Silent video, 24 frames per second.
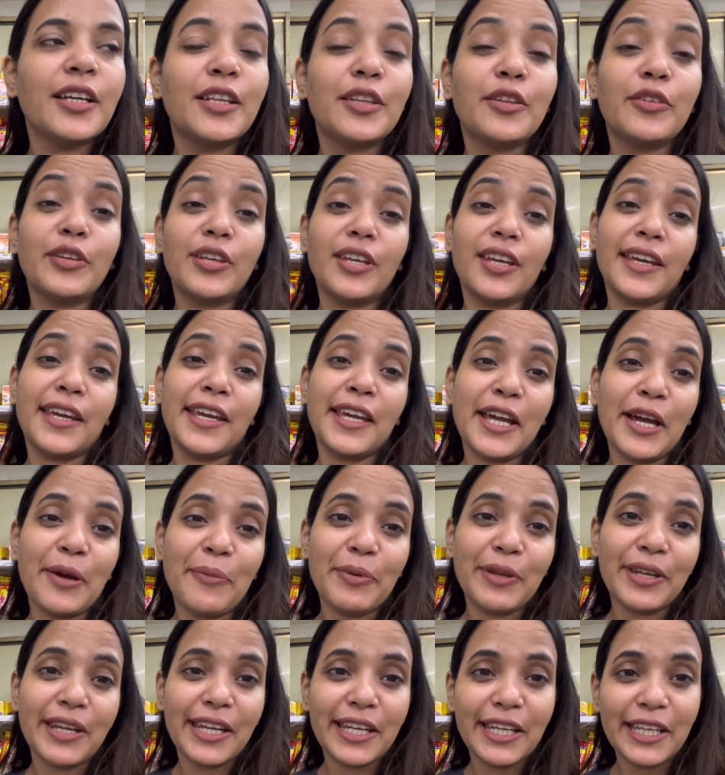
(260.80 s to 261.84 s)
तो ये है यहाँ
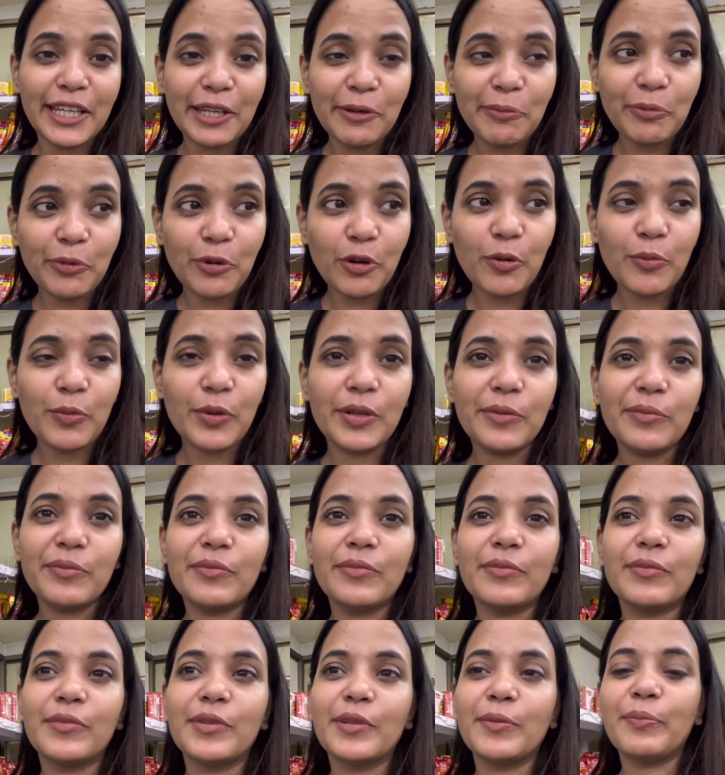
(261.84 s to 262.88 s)
पे रहने की प्रॉब्लम
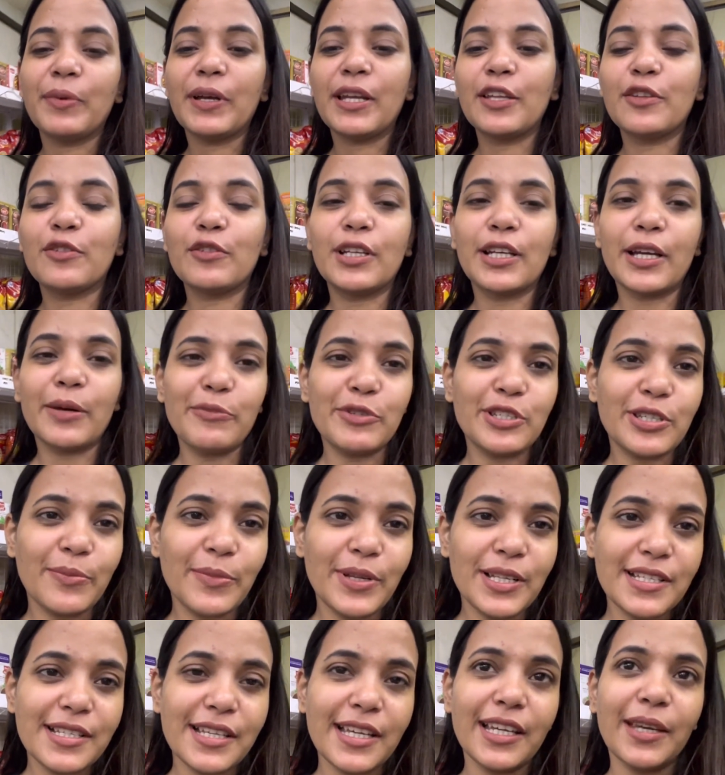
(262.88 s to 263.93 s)
पहले तो लगा मुझे
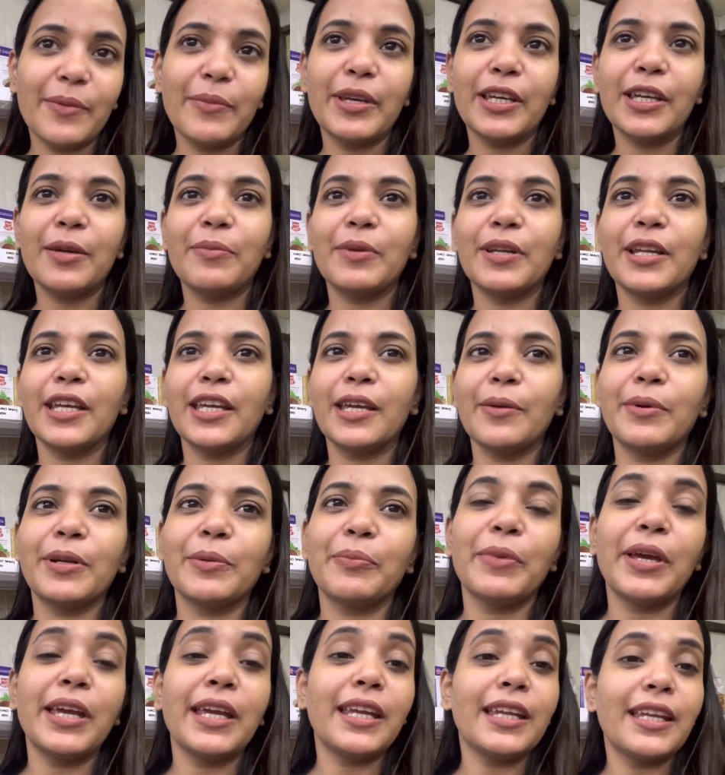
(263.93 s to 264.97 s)
मिल जाएगा मैगी बनाएंगे बट
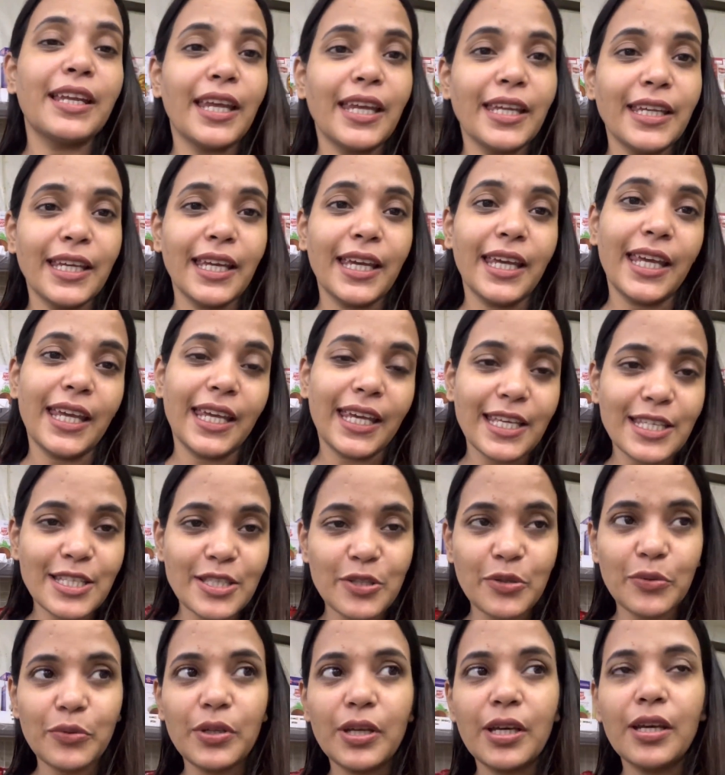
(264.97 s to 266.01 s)
मैगी नहीं है एक ही
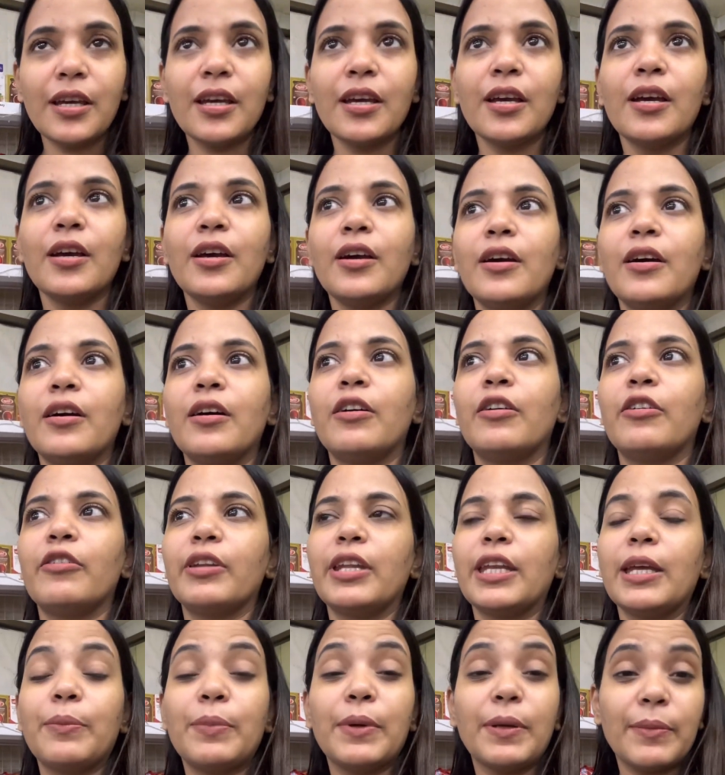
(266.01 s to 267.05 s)
स्टोर है
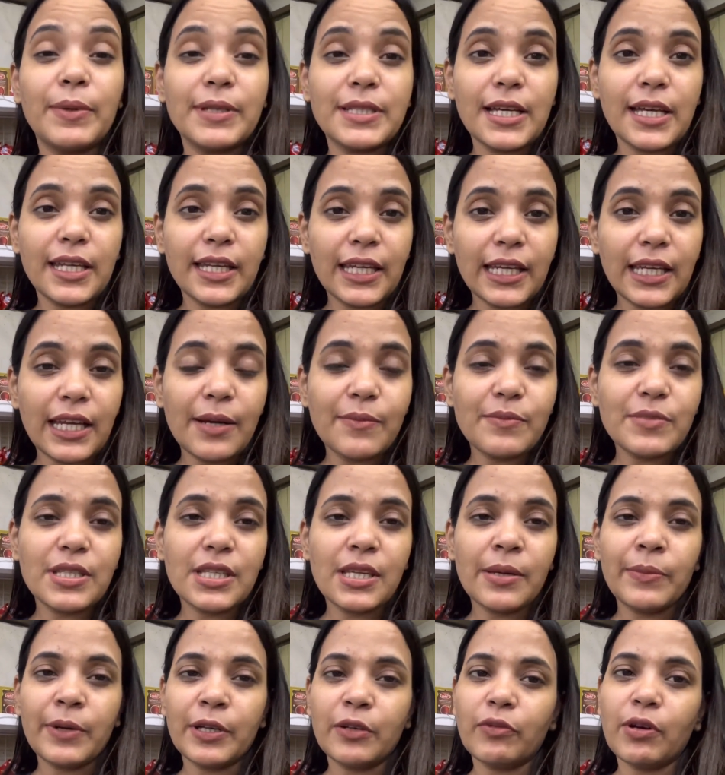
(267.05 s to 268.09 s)
और एक बिग बाज़ार के नाम
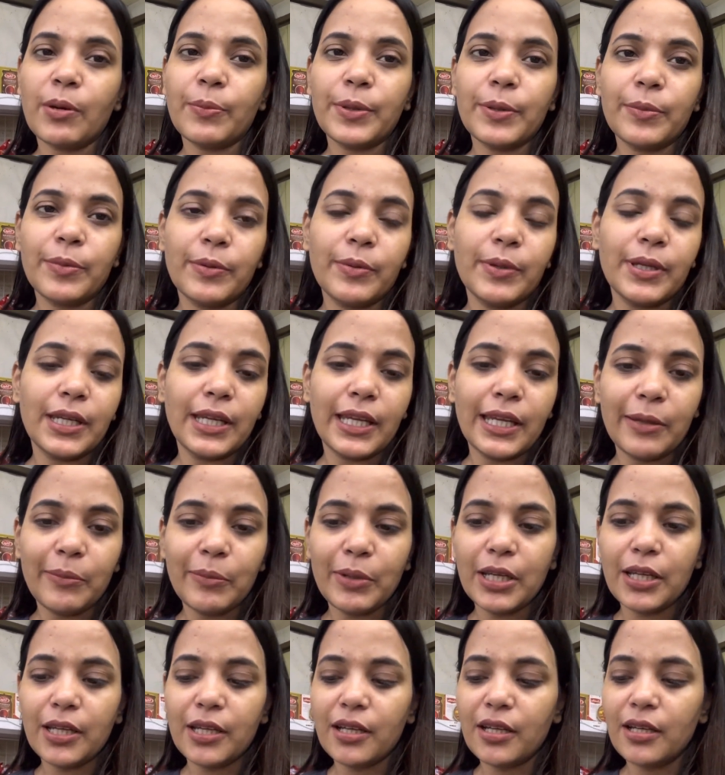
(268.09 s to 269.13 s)
से बट वहाँ पे अभी भी नहीं
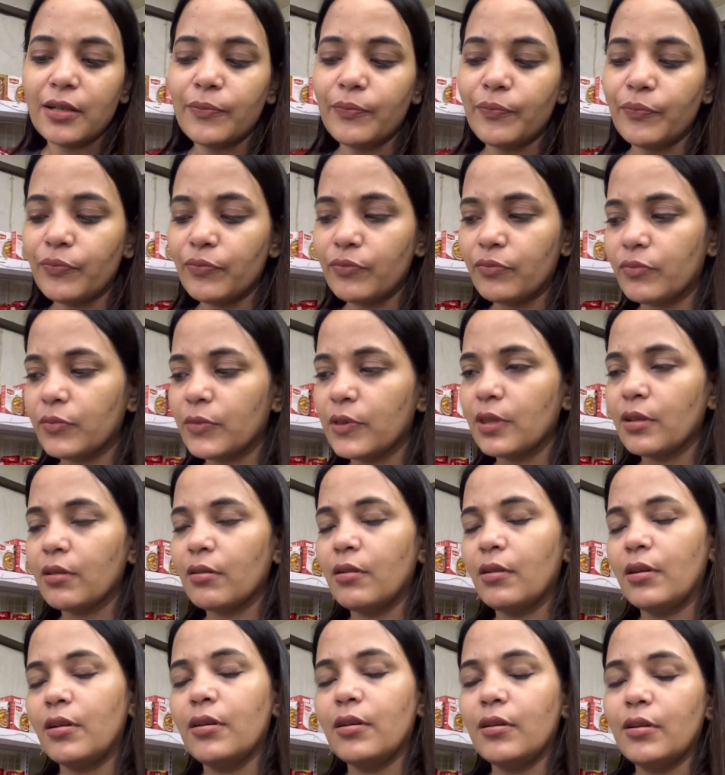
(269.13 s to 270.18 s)
मिलेगा
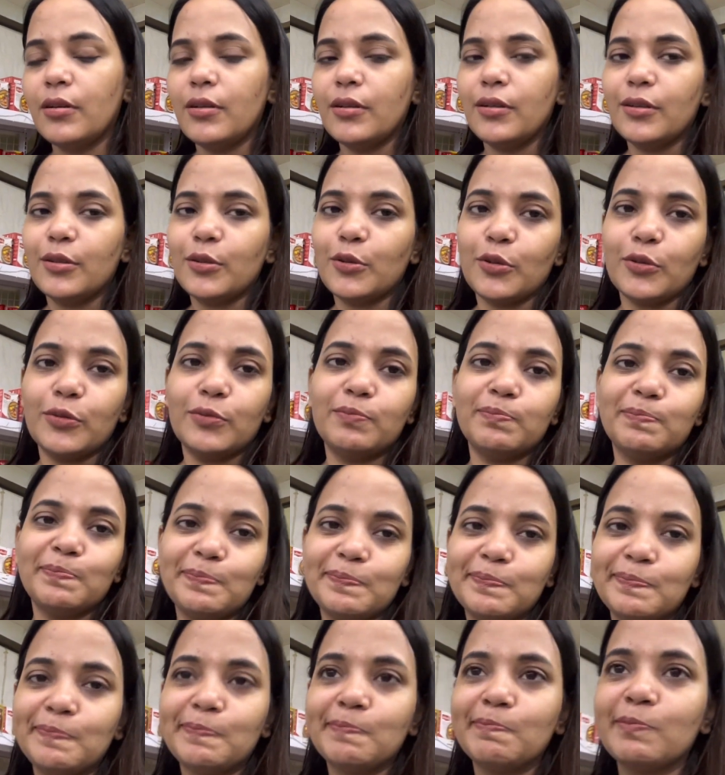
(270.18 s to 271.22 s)
तो
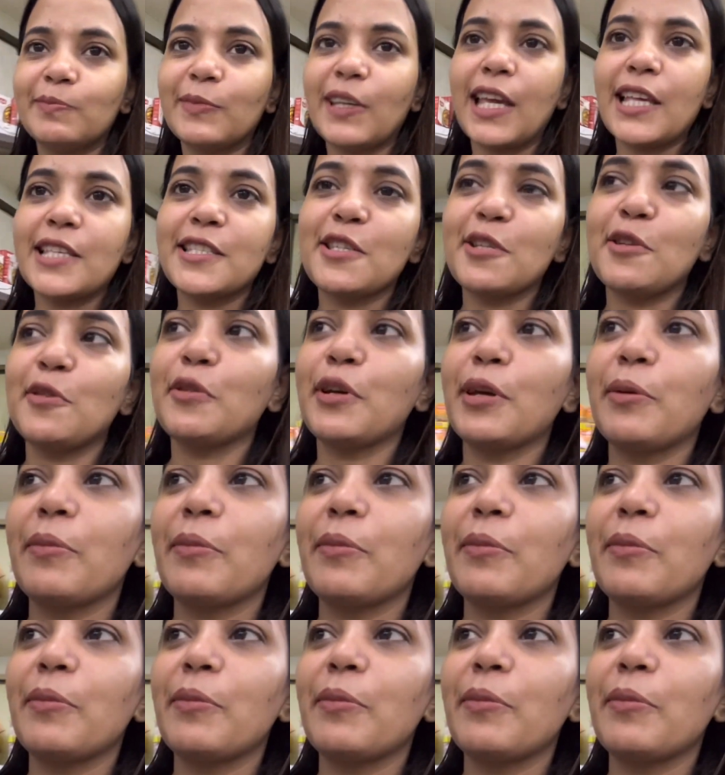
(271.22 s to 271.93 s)
कैंसिल हो गई